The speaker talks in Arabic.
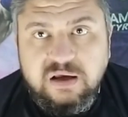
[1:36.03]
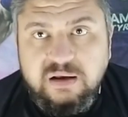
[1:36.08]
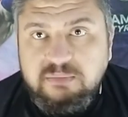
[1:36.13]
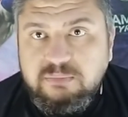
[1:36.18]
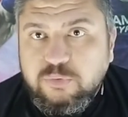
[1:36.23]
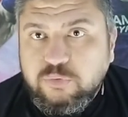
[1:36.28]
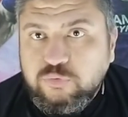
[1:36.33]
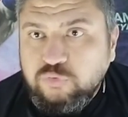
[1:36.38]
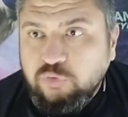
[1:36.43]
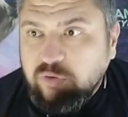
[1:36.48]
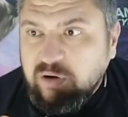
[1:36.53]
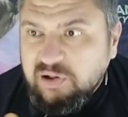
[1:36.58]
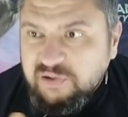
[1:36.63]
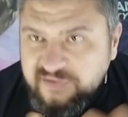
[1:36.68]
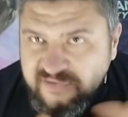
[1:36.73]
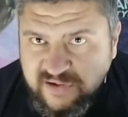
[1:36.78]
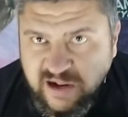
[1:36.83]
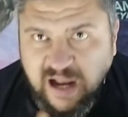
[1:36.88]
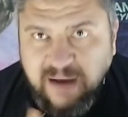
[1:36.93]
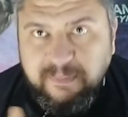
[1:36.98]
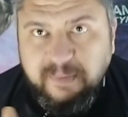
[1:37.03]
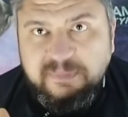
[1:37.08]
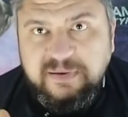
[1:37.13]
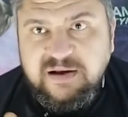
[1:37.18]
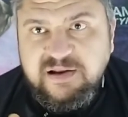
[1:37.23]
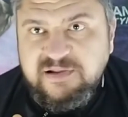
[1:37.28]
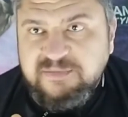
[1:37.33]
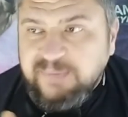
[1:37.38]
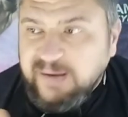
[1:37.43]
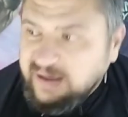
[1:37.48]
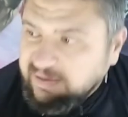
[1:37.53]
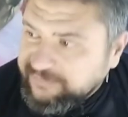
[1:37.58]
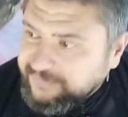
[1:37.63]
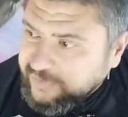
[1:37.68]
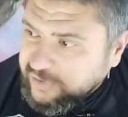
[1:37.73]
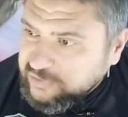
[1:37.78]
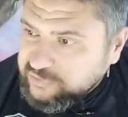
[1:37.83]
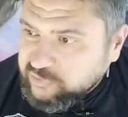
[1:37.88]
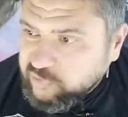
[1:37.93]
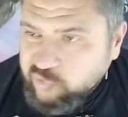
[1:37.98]
الموضوع كان صعب بالنسبه لك في
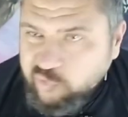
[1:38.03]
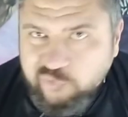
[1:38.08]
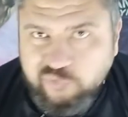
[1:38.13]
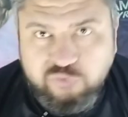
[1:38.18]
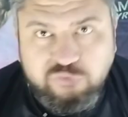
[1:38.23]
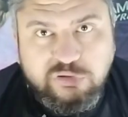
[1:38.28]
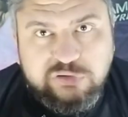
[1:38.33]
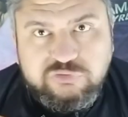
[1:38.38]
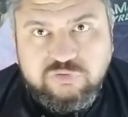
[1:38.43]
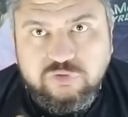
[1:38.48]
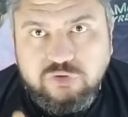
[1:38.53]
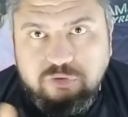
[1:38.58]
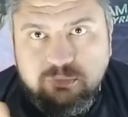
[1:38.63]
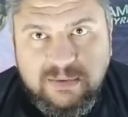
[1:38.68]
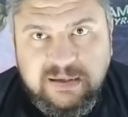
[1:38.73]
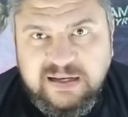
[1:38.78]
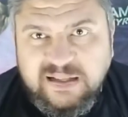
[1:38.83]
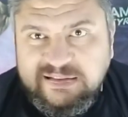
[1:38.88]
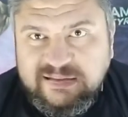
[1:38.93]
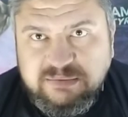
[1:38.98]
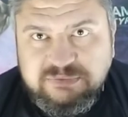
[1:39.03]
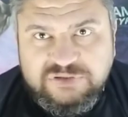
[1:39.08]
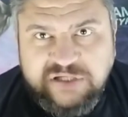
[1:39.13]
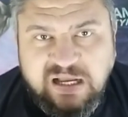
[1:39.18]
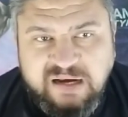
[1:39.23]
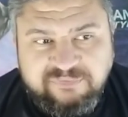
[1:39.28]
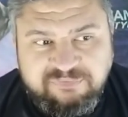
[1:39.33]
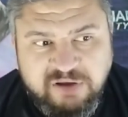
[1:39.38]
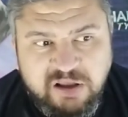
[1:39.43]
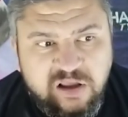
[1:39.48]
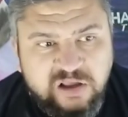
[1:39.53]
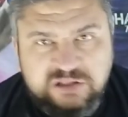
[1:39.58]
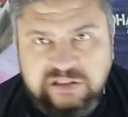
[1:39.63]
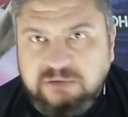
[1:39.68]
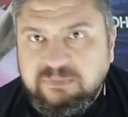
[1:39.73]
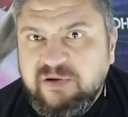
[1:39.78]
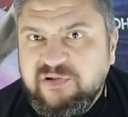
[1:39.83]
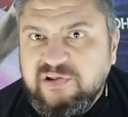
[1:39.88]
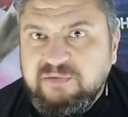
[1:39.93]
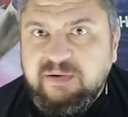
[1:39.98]
خط النص وخط الهجوم ان انت مش عارف
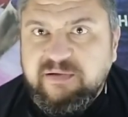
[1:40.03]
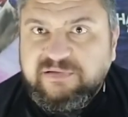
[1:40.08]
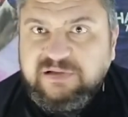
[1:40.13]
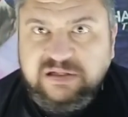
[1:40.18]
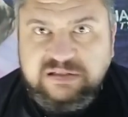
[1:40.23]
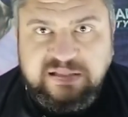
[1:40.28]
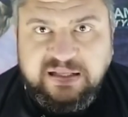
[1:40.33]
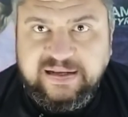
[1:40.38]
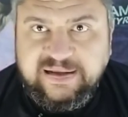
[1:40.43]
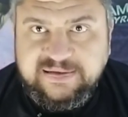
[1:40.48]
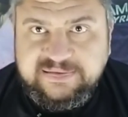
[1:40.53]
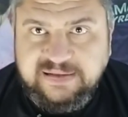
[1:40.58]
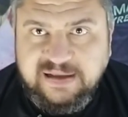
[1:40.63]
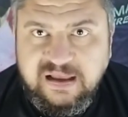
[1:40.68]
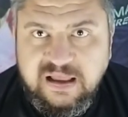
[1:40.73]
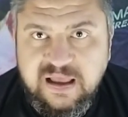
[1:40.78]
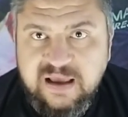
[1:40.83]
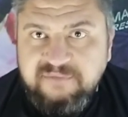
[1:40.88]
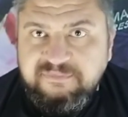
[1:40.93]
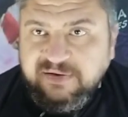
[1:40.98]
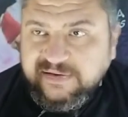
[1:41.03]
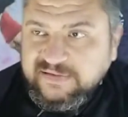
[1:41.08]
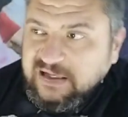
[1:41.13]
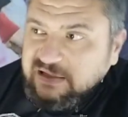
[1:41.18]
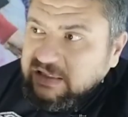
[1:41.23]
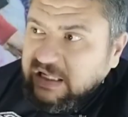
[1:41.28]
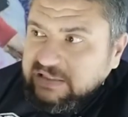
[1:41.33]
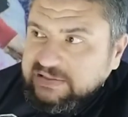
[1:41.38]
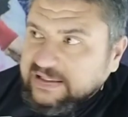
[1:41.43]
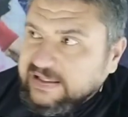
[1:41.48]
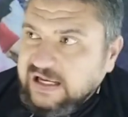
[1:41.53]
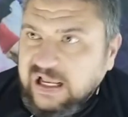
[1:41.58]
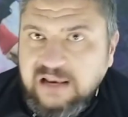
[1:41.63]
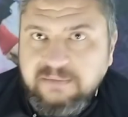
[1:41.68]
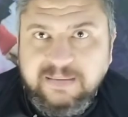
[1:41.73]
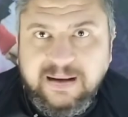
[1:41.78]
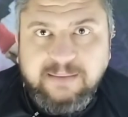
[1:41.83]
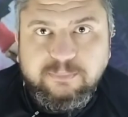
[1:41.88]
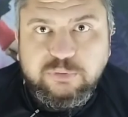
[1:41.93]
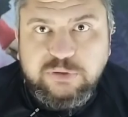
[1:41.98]
تباصي باصتين ثلاثه فتطلع
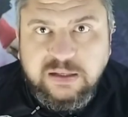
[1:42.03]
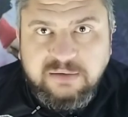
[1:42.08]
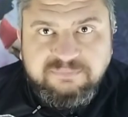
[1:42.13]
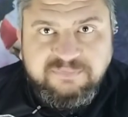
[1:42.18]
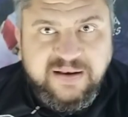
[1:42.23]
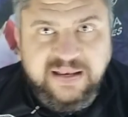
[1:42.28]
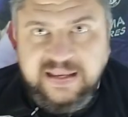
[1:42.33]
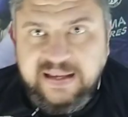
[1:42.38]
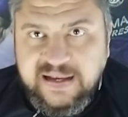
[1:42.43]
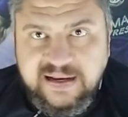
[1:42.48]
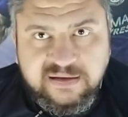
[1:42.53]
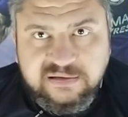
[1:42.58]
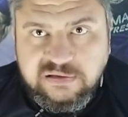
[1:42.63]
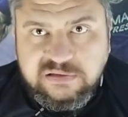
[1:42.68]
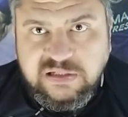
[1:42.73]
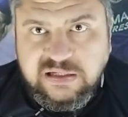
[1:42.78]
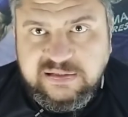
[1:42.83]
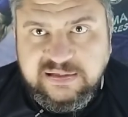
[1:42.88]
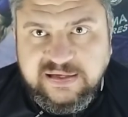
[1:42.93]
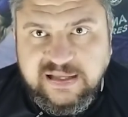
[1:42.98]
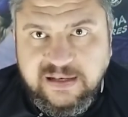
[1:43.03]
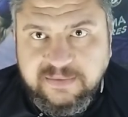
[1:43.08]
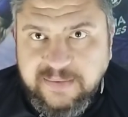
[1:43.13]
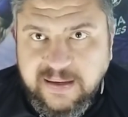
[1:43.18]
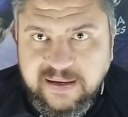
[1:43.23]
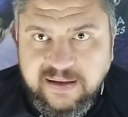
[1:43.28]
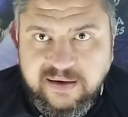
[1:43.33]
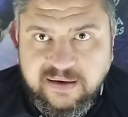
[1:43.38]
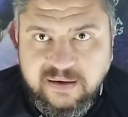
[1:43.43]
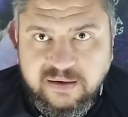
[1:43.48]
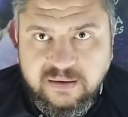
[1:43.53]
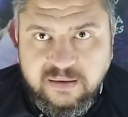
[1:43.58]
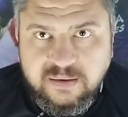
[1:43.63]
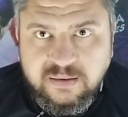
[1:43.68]
تتكلم على مدير فني ايه اللي تطلع تتكلم على ايه